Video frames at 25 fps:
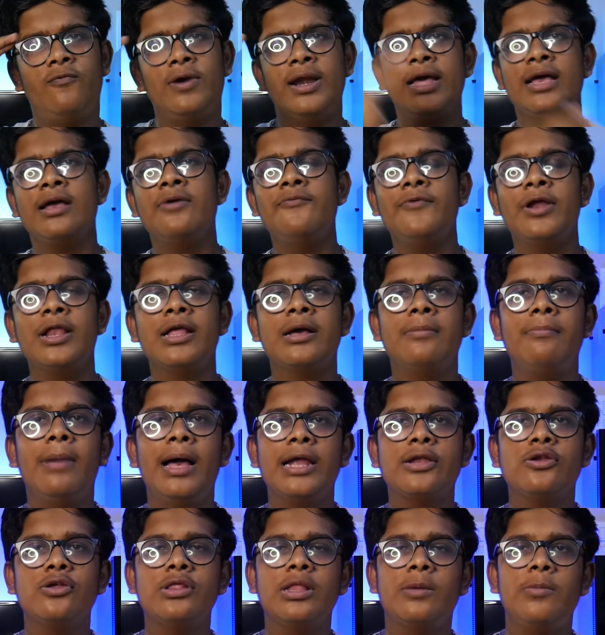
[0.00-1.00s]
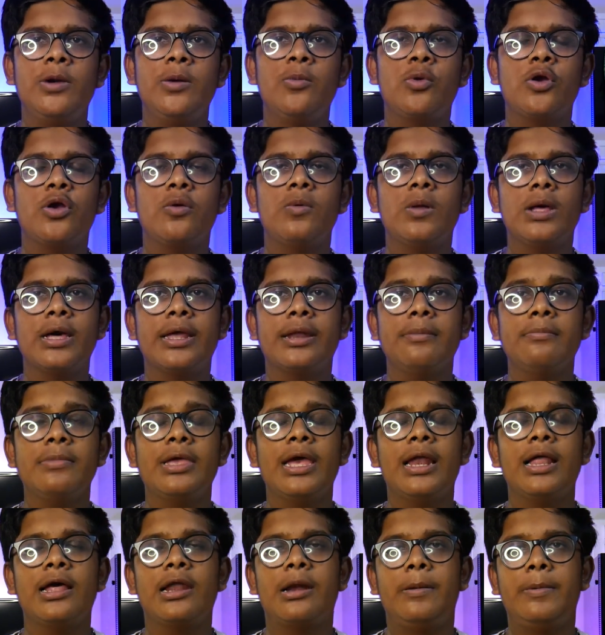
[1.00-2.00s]
வணக்கம் வெல்கம் பேக் டு தமிழ் மோட்டோ பிளாகர்
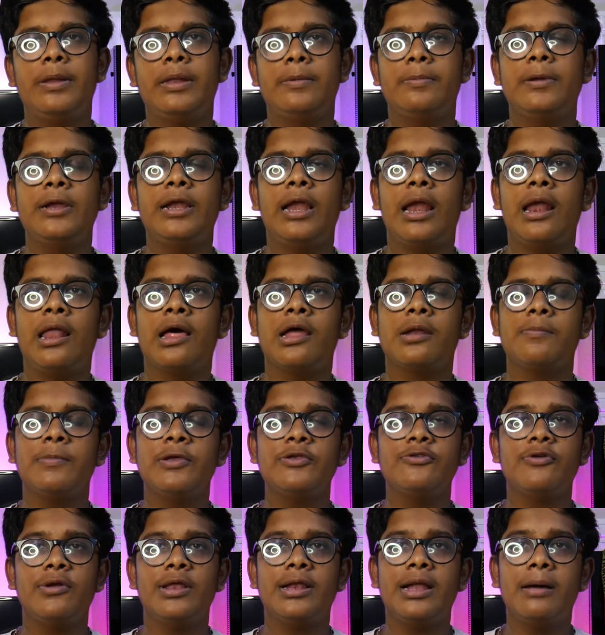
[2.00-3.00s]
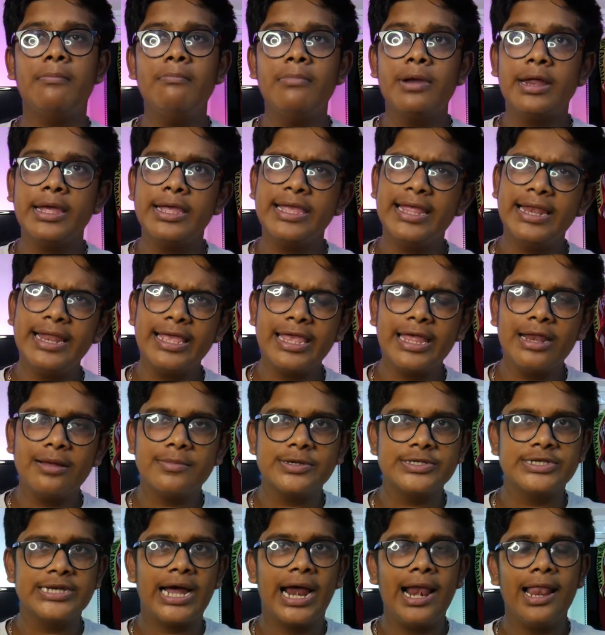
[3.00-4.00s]
எம்கேஆர் எப்படி இருப்பேன் நல்லா இருப்பேன்னு சொல்லி நம்ம இன்னைக்கு
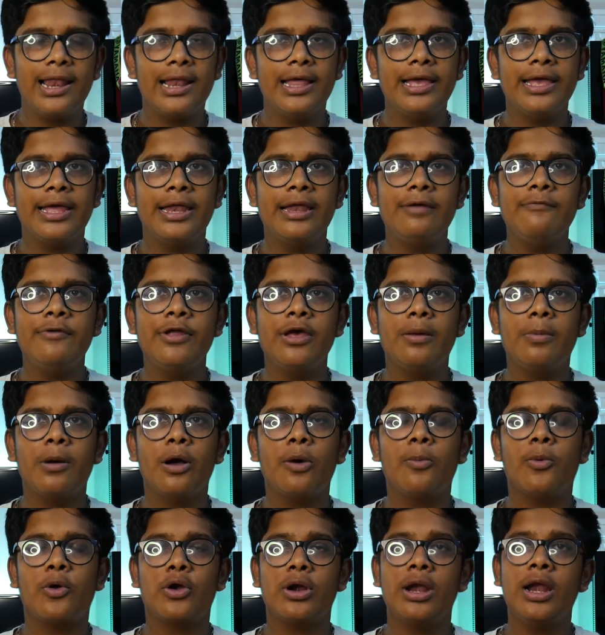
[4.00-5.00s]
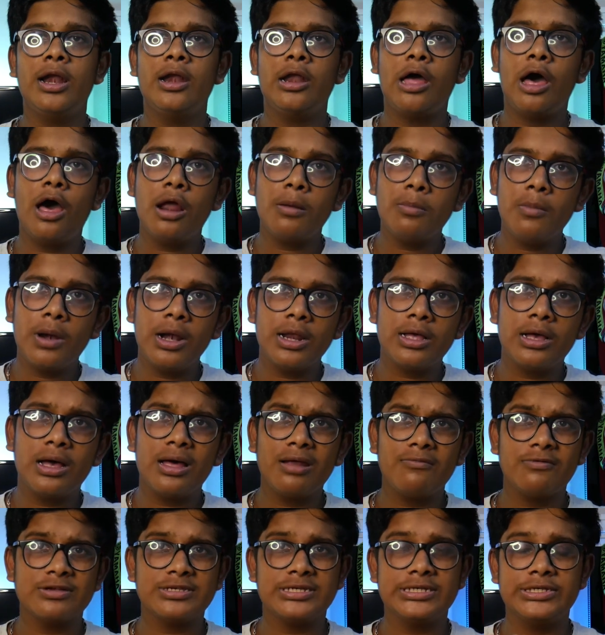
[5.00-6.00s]
நம்ம சேனலில் என்ன வீடியோ பார்க்க போகிறோம்னா நார்மல்
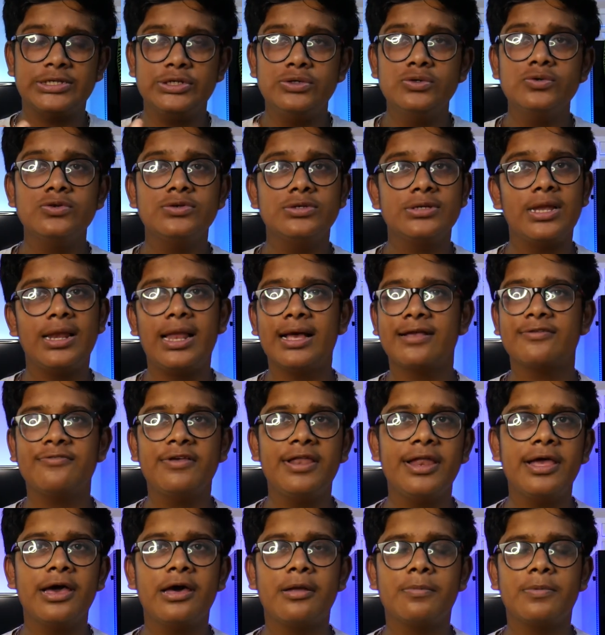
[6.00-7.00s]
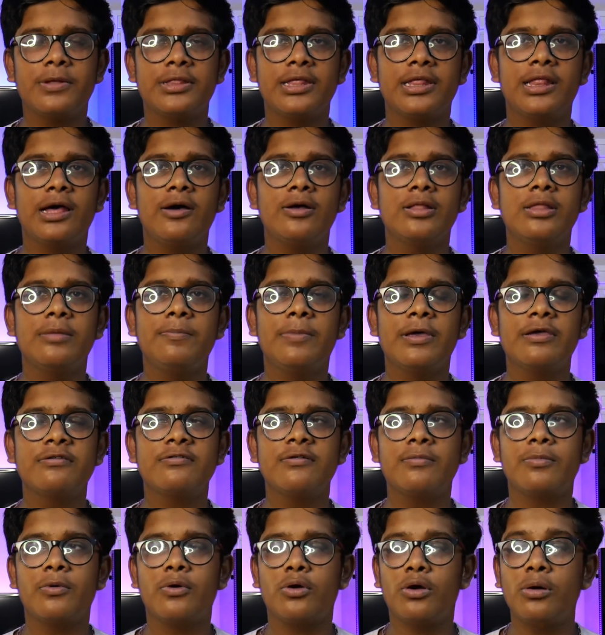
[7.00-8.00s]
கார் வர்சஸ் யூஸ்டு லக்ஸரி கார் பற்றி தான் வந்து பேச
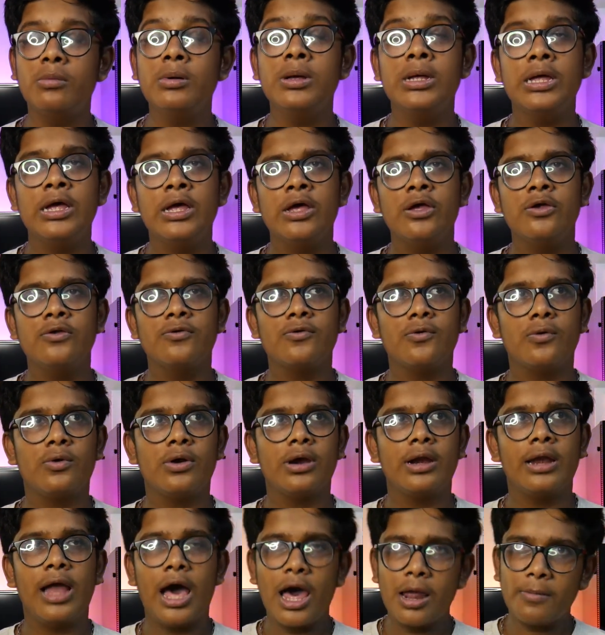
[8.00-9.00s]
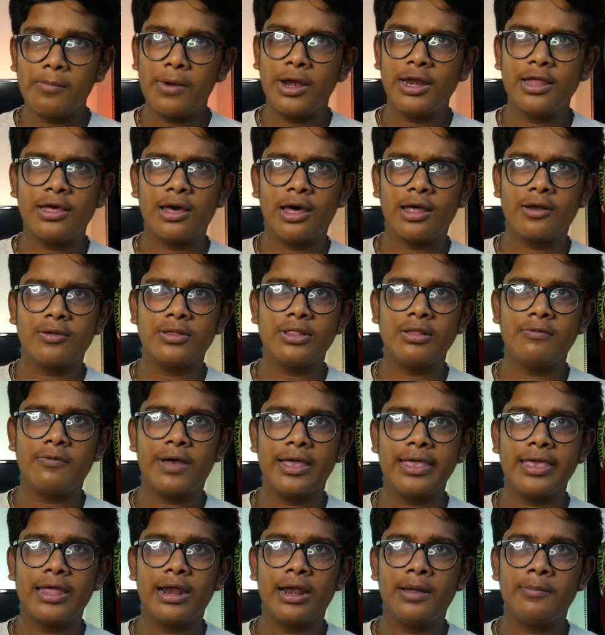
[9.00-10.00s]
போகிறோம் ஸோ ஒரு நார்மல் கார் வந்து
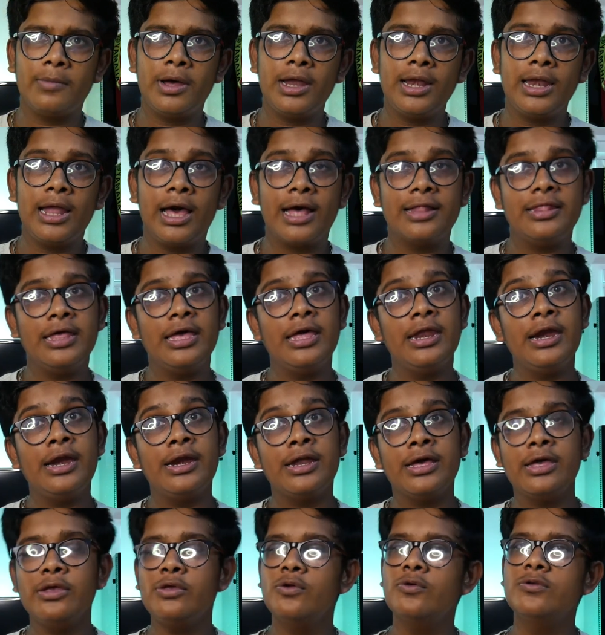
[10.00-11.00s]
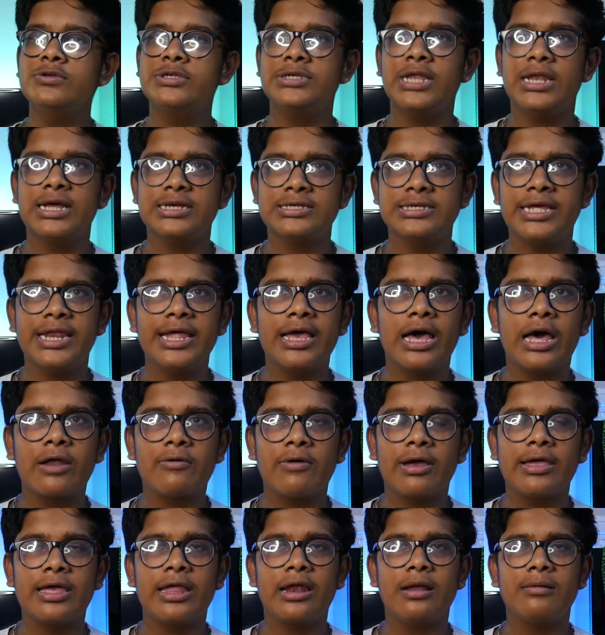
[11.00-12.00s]
வாங்கிடலாமா இல்லை அதே ரேட்டுக்கு யூஸ்டு லக்ஸரி
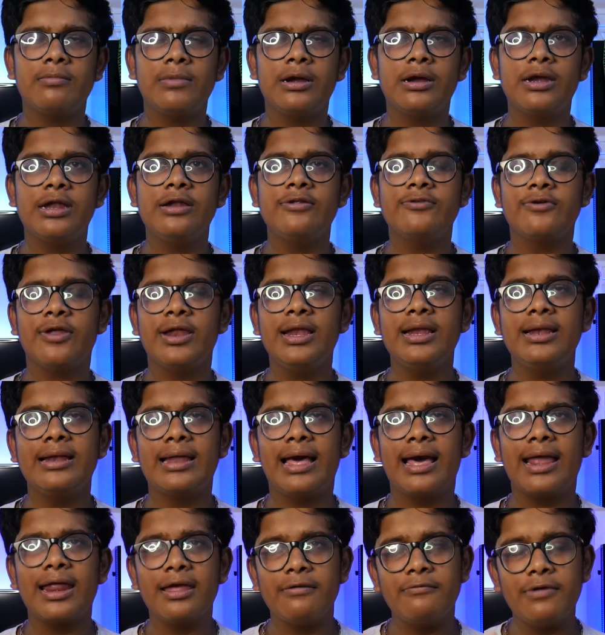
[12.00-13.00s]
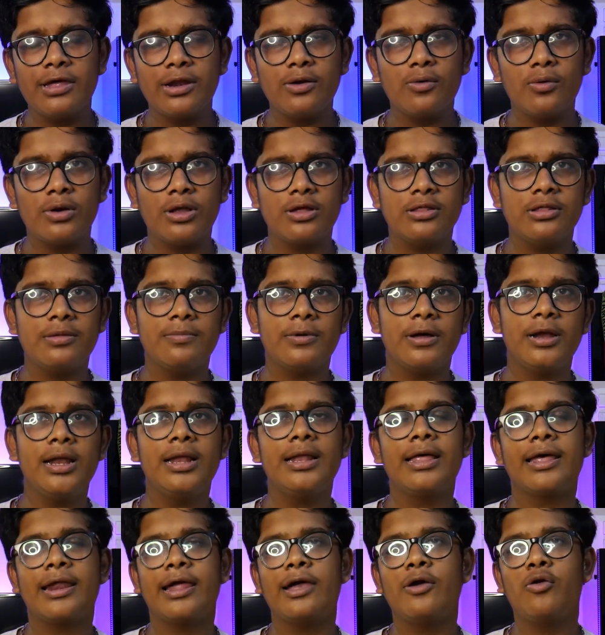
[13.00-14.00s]
கார் வாங்கிடலாமா அப்படின்னு சொல்லி நிறைய பேருக்குள்ளே வந்து
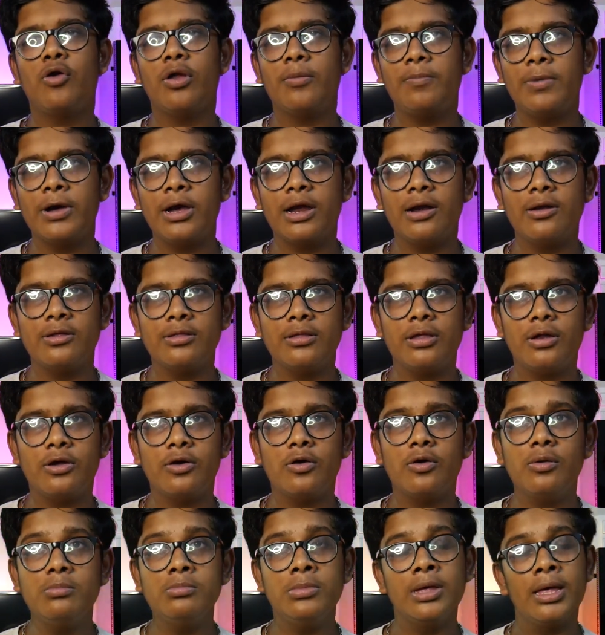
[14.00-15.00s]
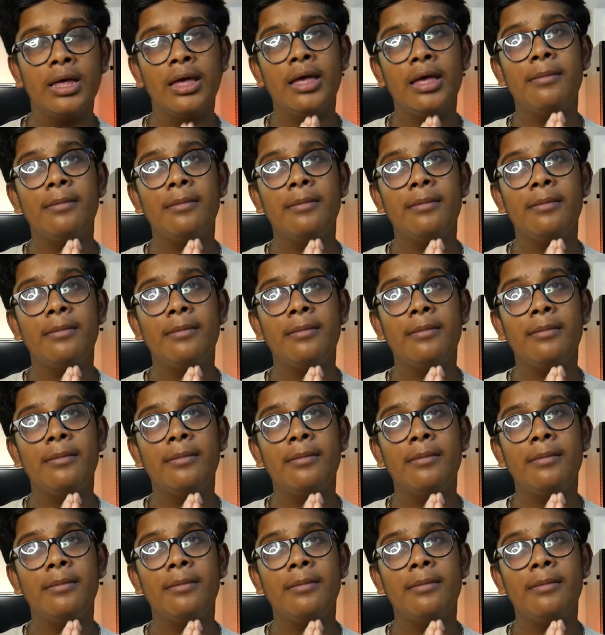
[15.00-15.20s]
பார்த்தா நிறைய குழப்பங்கள் வந்து இருக்கும்